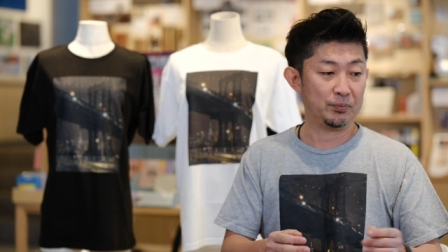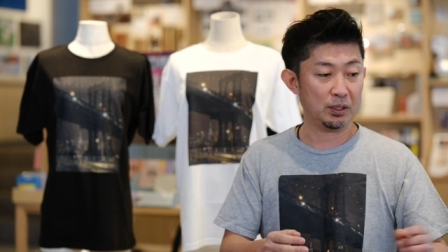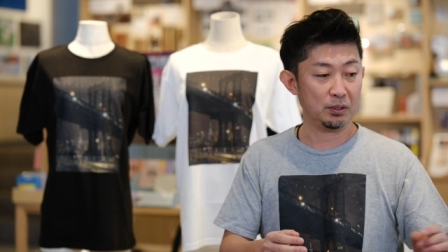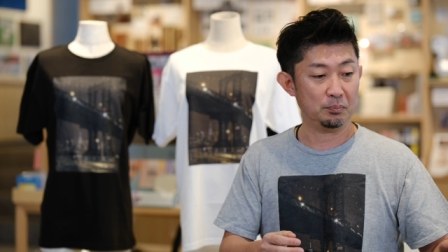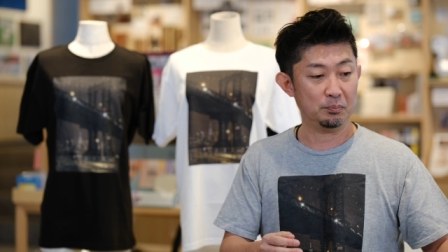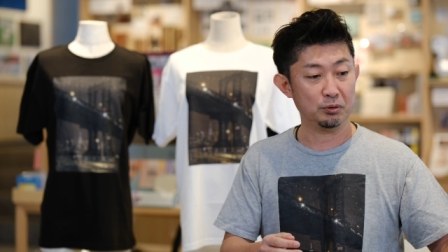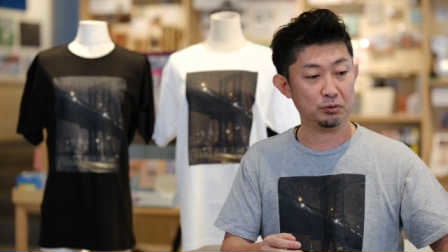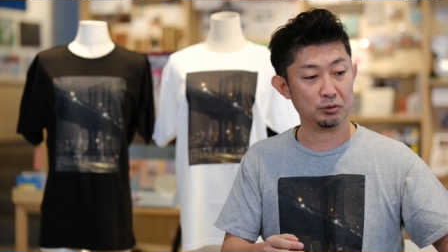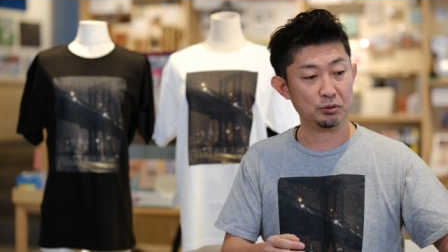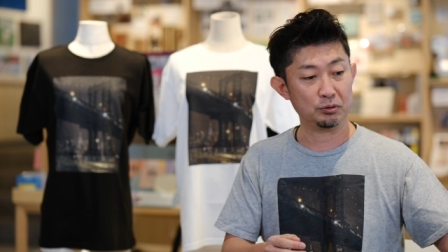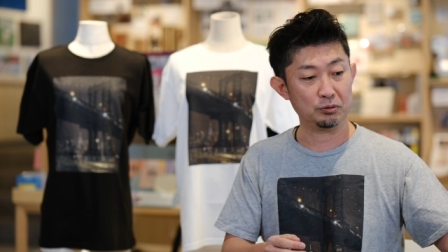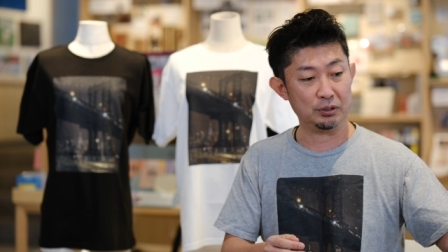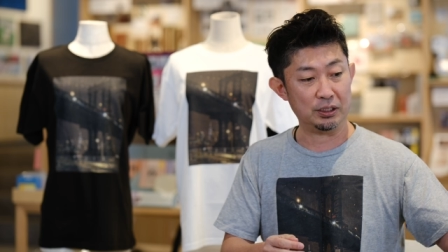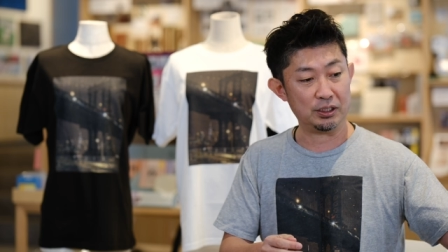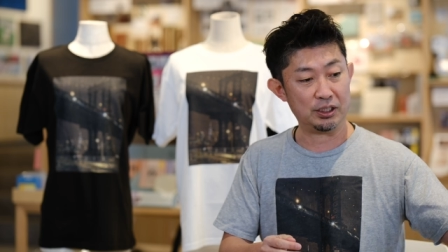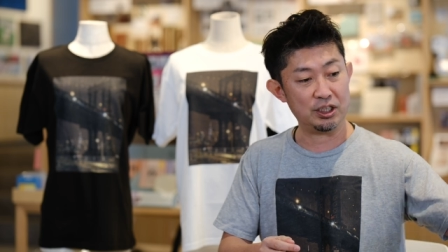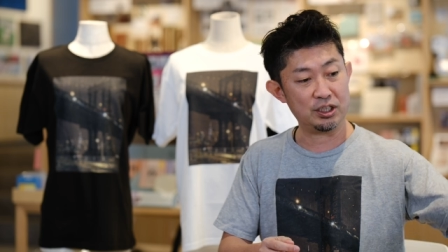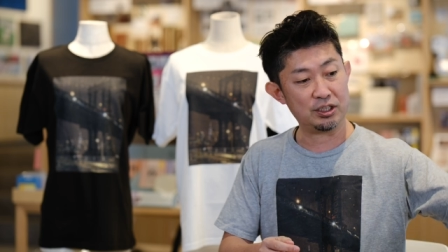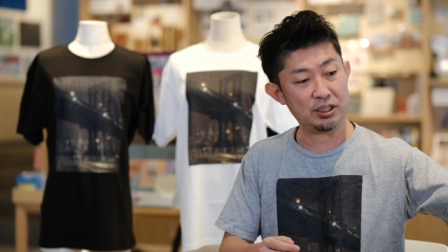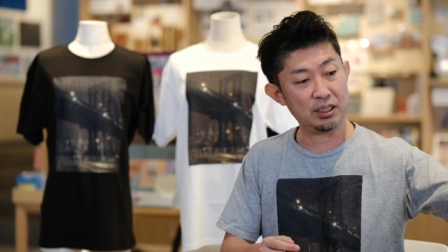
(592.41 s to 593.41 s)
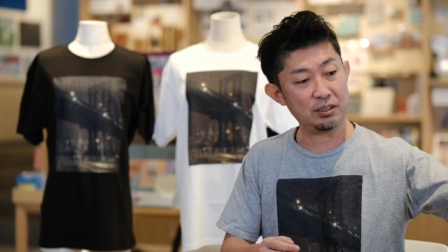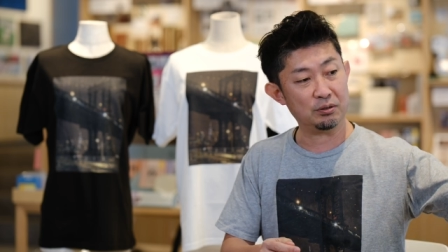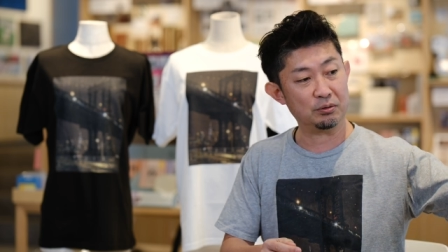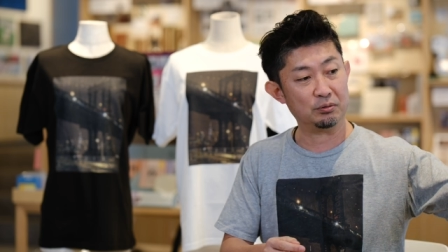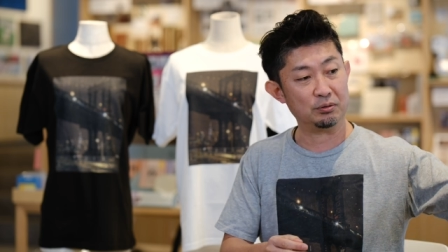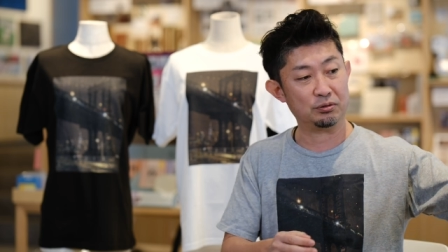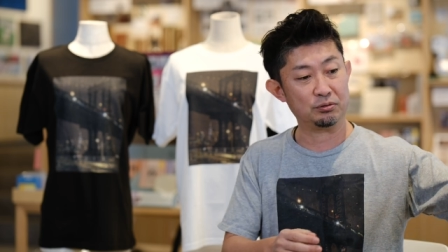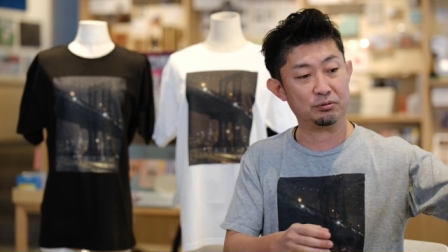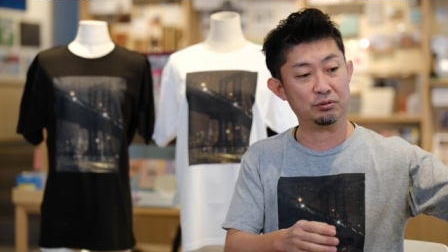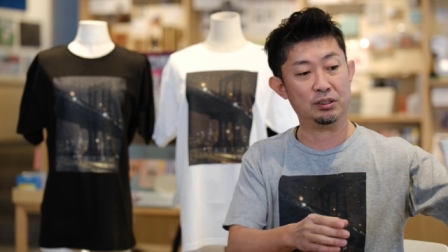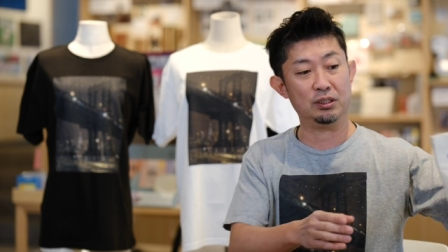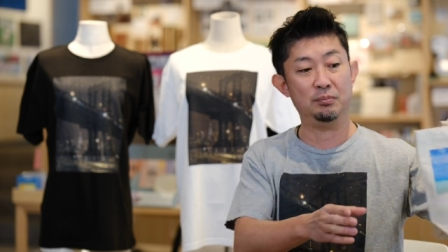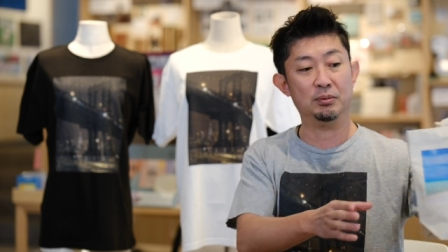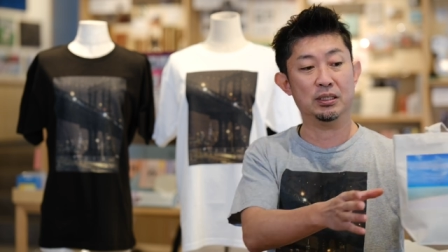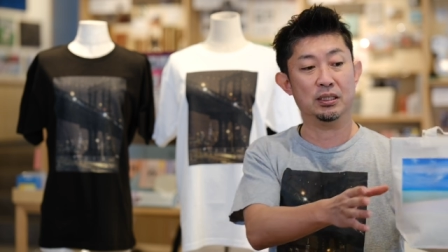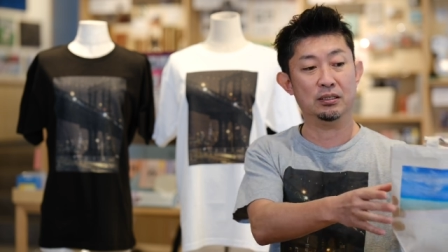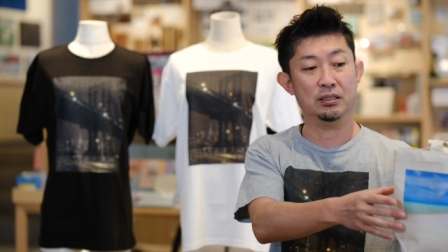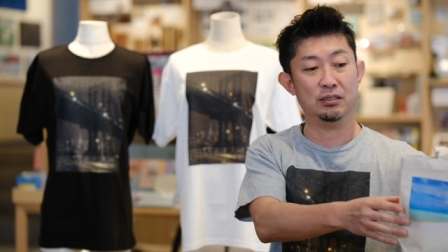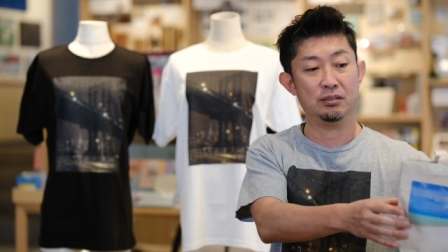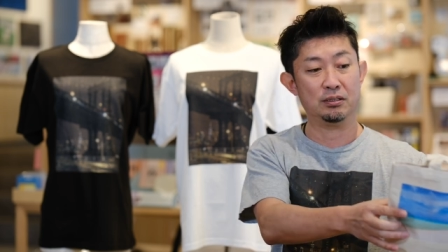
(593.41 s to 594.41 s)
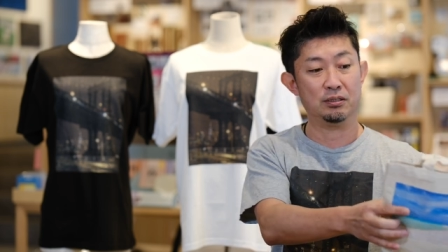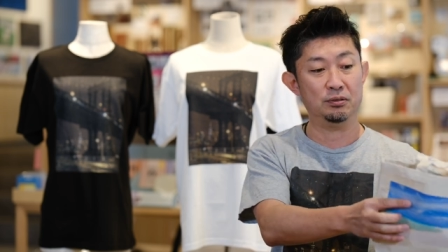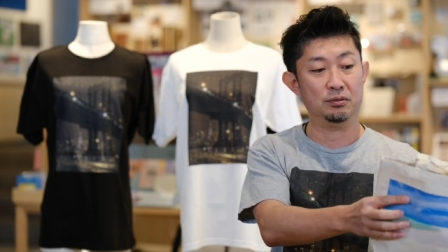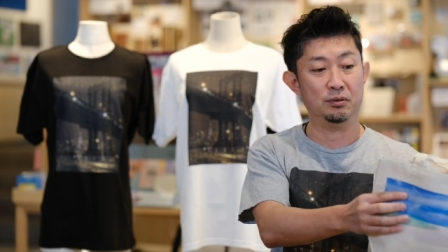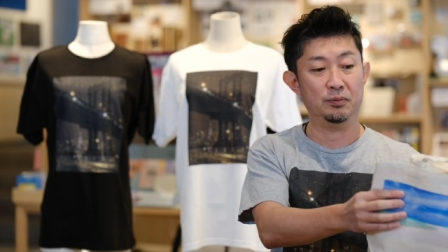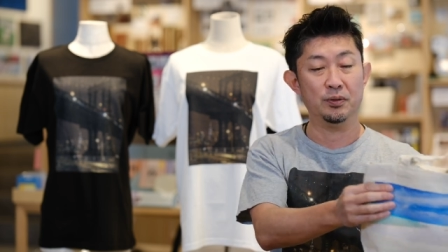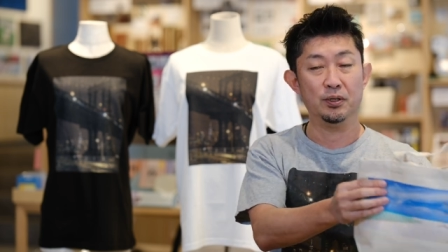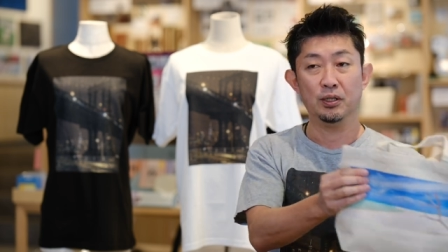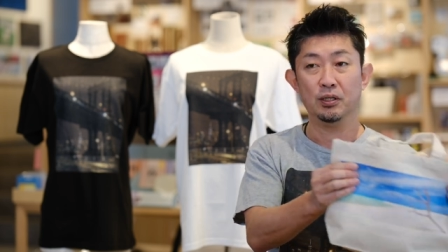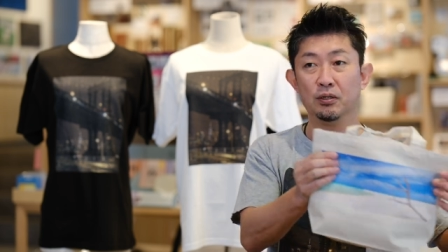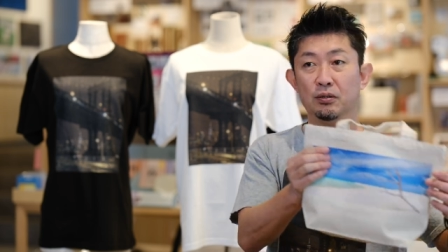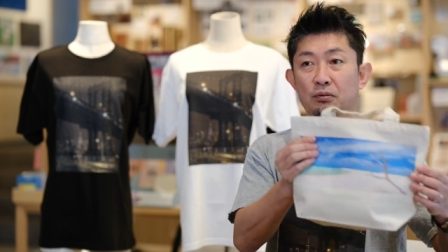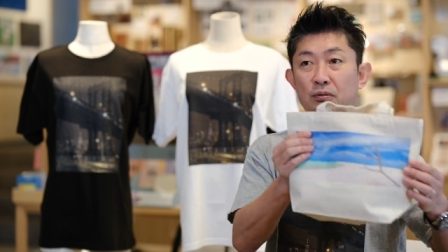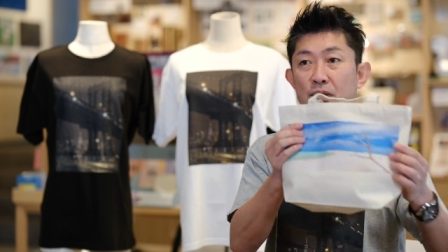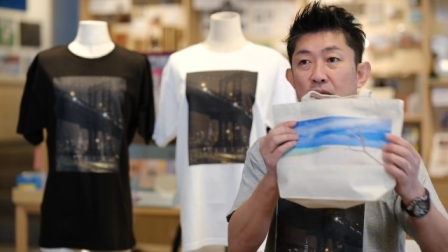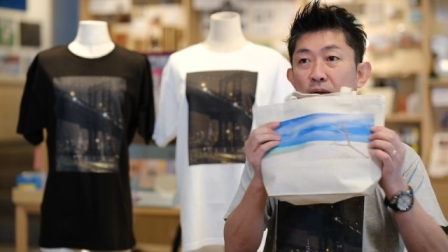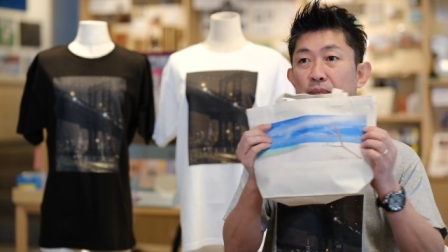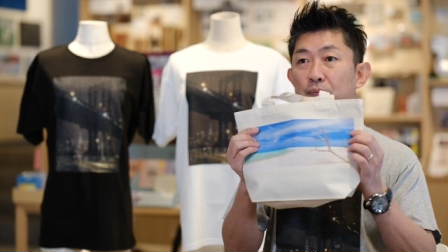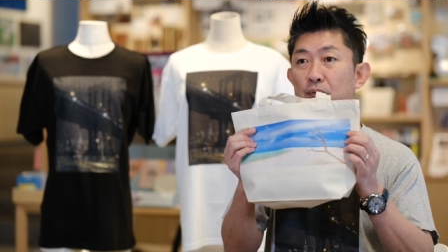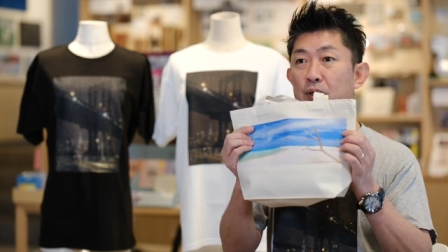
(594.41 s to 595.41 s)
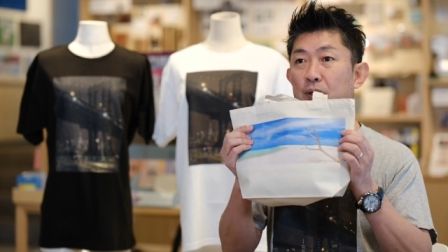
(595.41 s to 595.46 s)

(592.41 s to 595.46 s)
ただ僕ちょっとね、ちっちゃいのを作ってみたんですけど、これ、